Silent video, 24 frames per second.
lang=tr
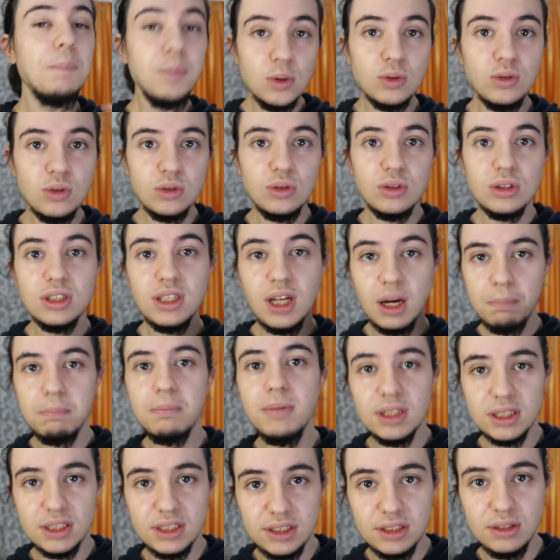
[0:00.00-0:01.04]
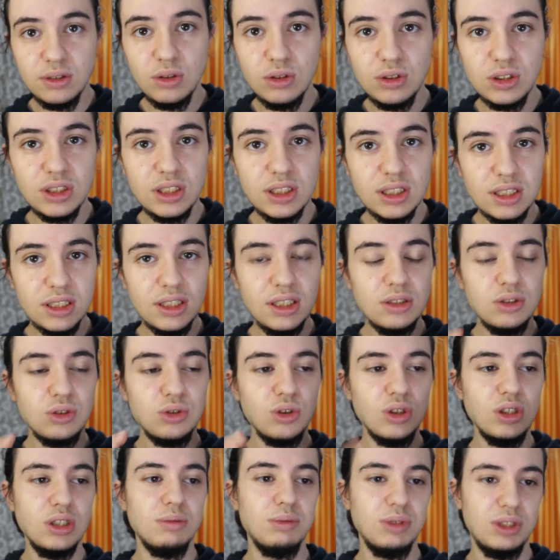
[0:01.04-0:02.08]
Bunu yapmak için öncelikle
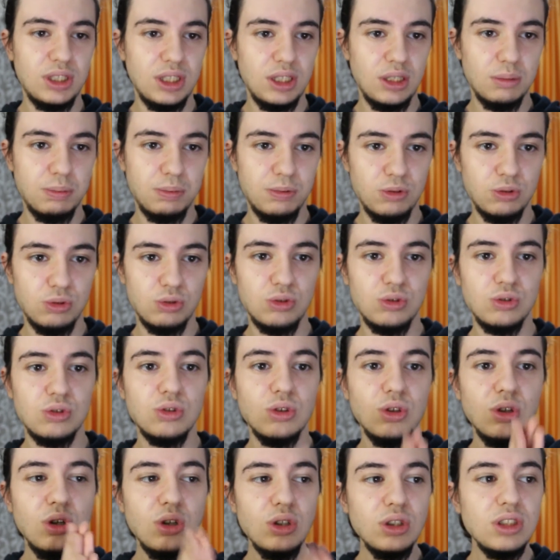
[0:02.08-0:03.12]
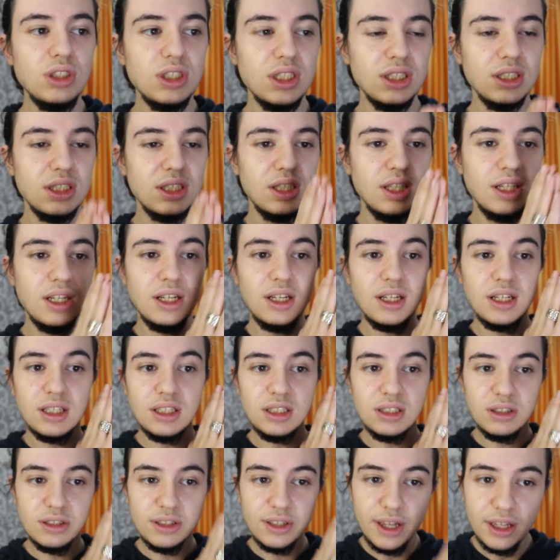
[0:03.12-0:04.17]
şöyle bir şey yapıyorsunuz. Öncelikle
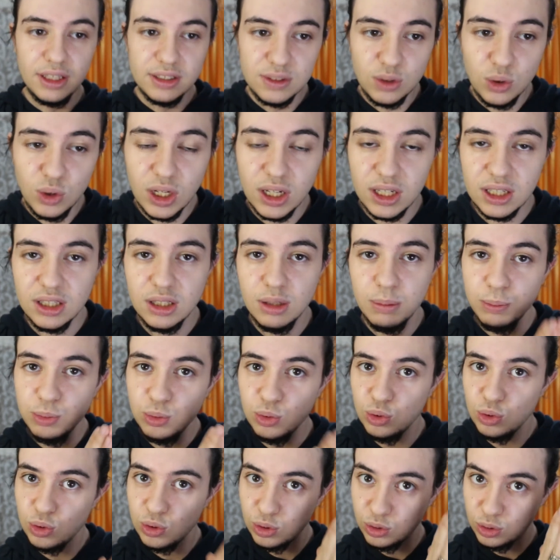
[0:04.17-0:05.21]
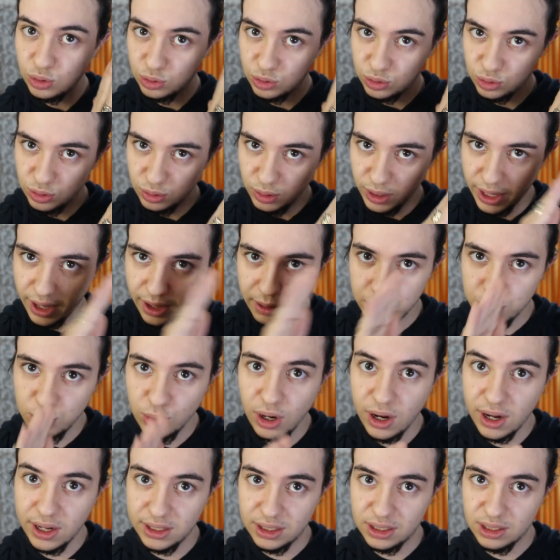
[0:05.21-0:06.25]
sürekli bu eğer
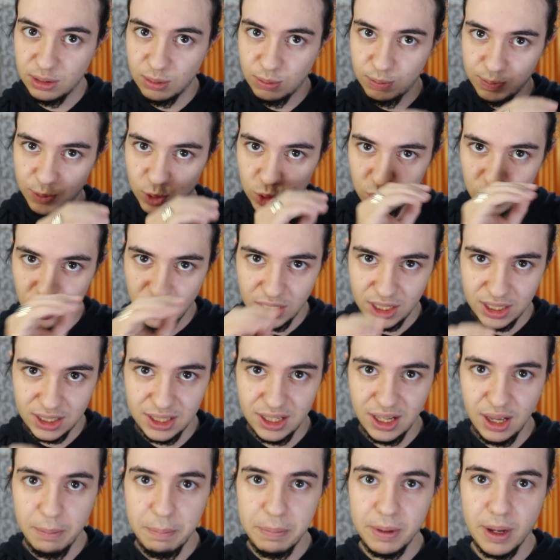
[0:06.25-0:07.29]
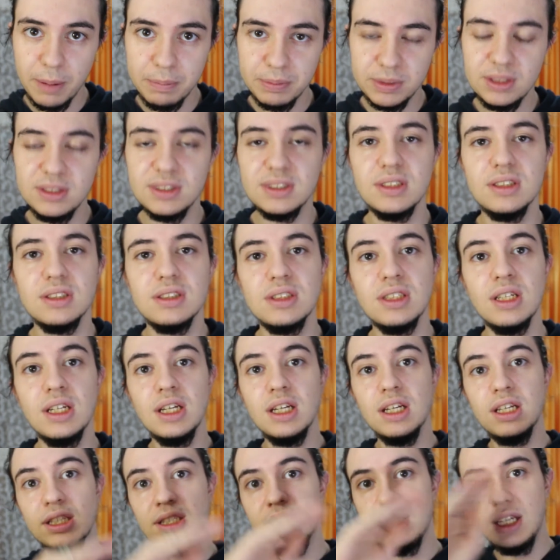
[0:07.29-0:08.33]
bu ay sürekli hep yaptıysanız
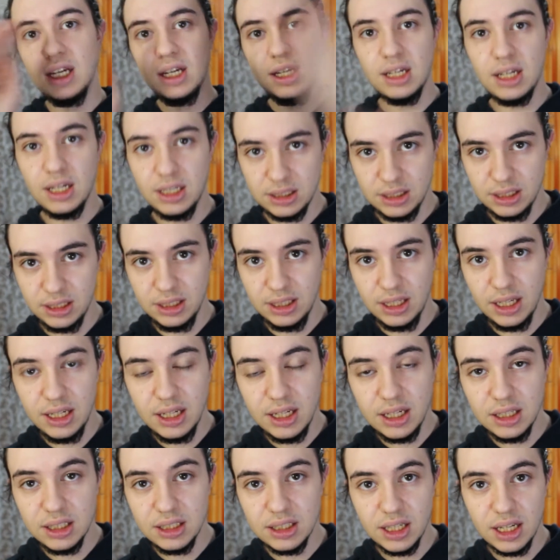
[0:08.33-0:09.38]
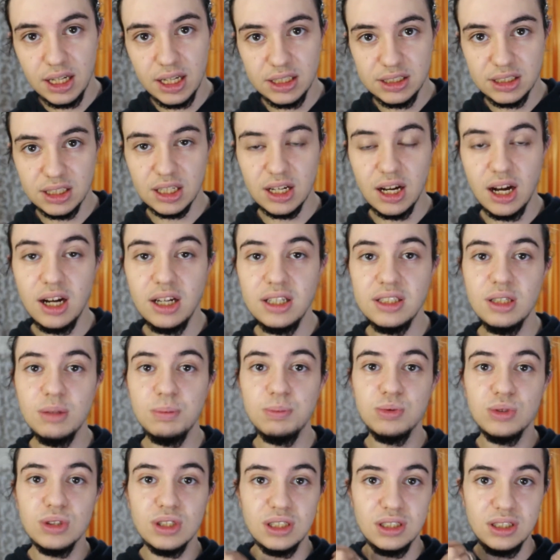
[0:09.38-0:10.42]
diğer ay yeni gelecek
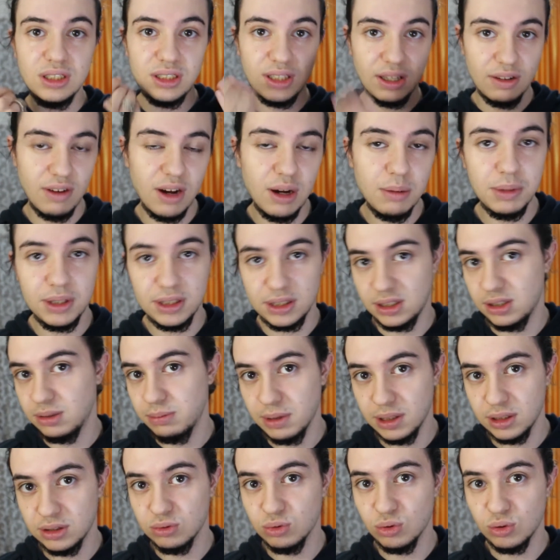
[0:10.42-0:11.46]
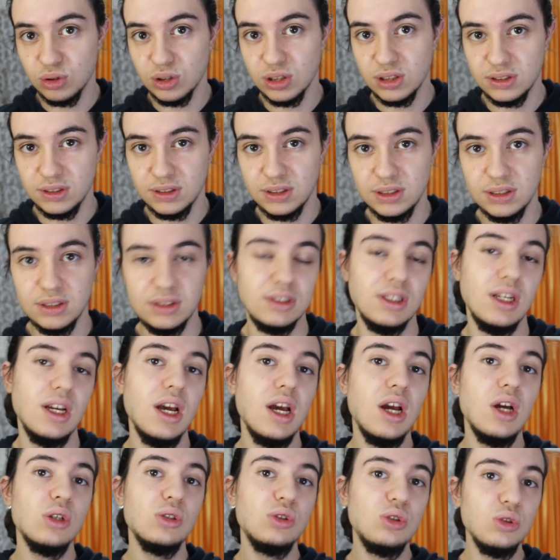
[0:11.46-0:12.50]
ayda bunları devam ettirmek zorundasınız.
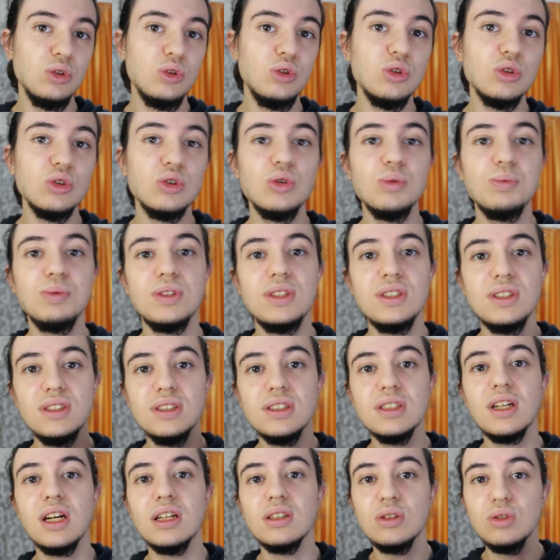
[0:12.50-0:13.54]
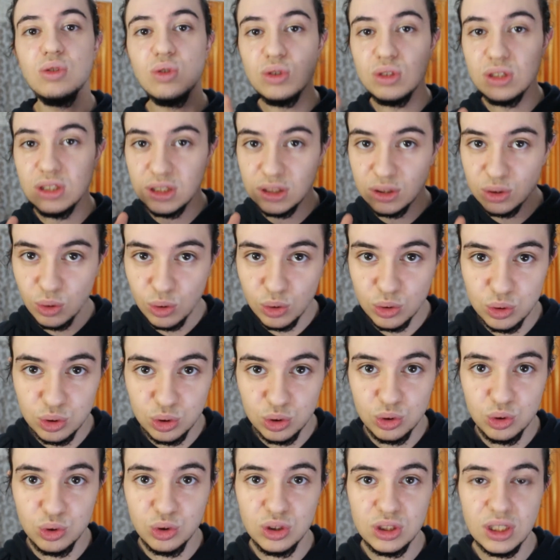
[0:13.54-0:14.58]
Çünkü YouTube sizin kategorinizi
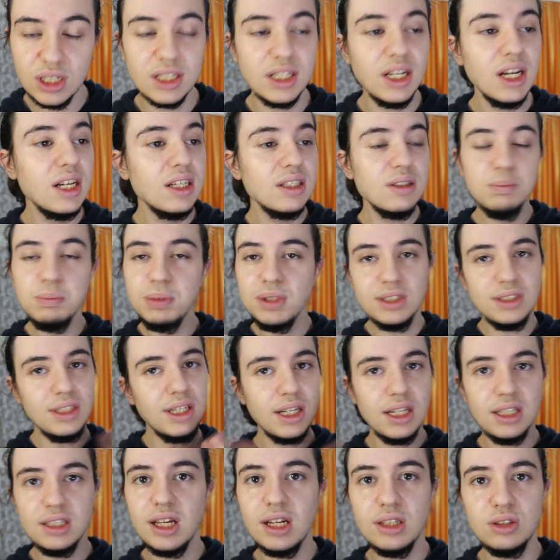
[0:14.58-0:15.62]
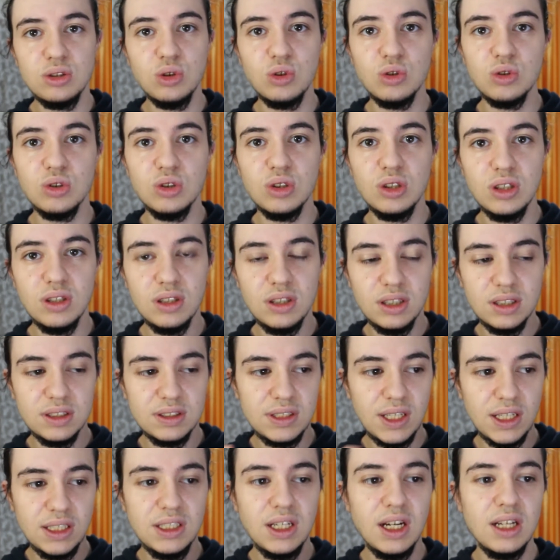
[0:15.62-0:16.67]
oluşturacak. Biz ne kadar çok e,
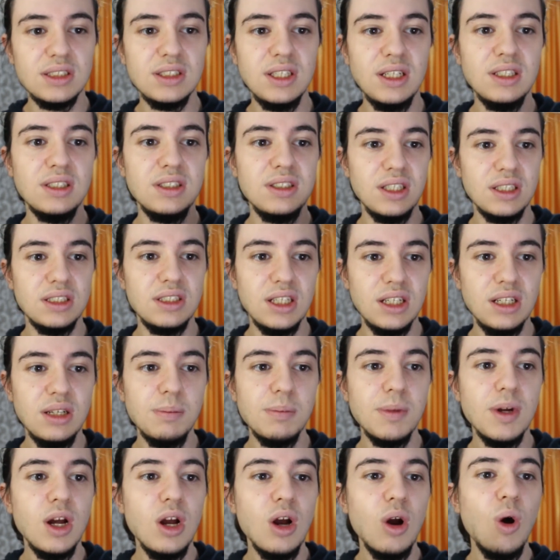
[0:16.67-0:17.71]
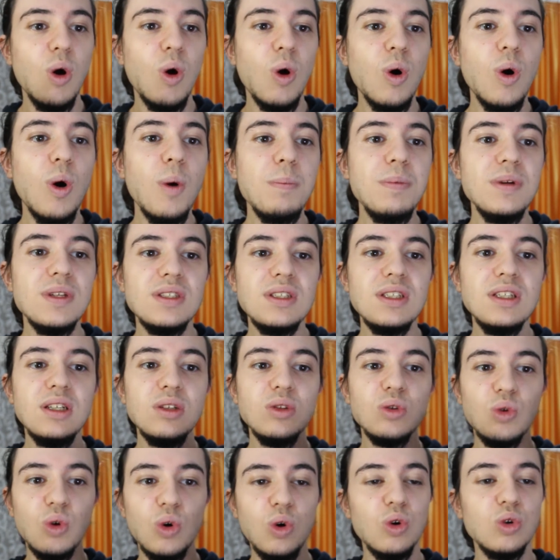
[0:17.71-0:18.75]
seçersek seçelim o
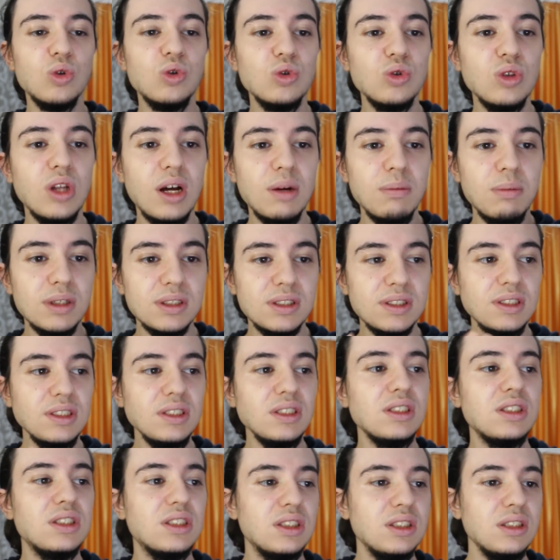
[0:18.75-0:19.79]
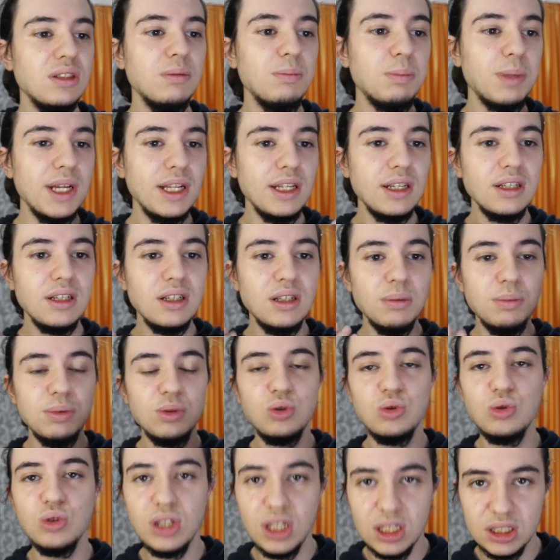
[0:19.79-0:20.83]
bizi doğrulaması için belirli bir
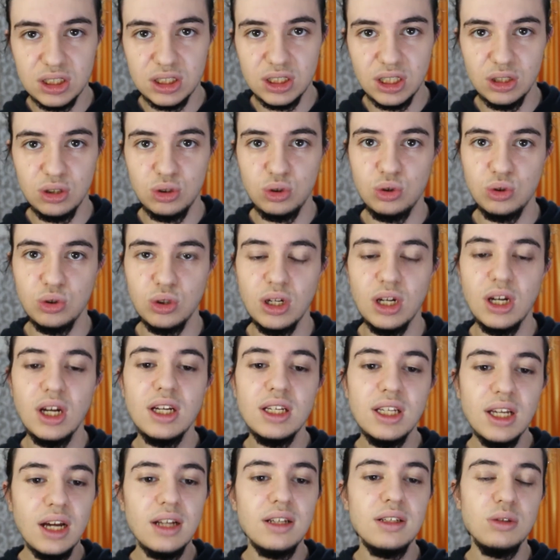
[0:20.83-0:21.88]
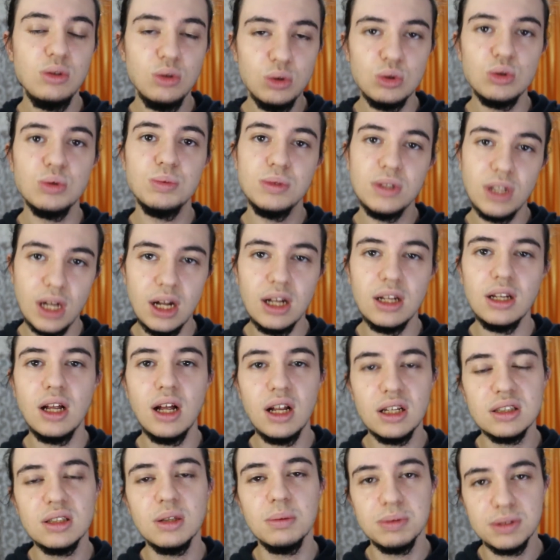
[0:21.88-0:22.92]
süreç geçiyor. Yani YouTube'un
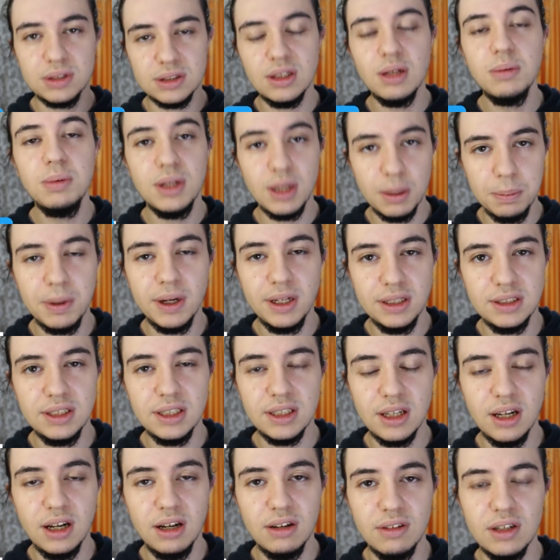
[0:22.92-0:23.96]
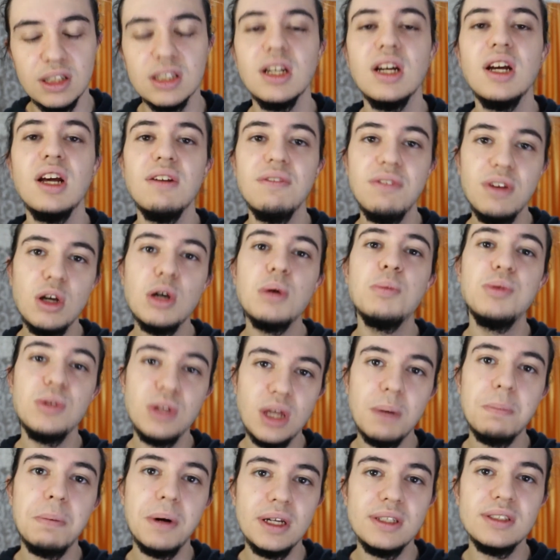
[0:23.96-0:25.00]
altyapısında bir yapay zeka var. Veya bu
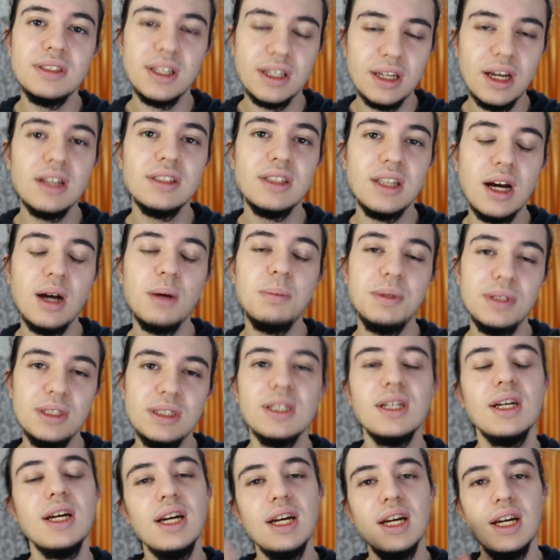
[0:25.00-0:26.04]
yapay zeka daha bir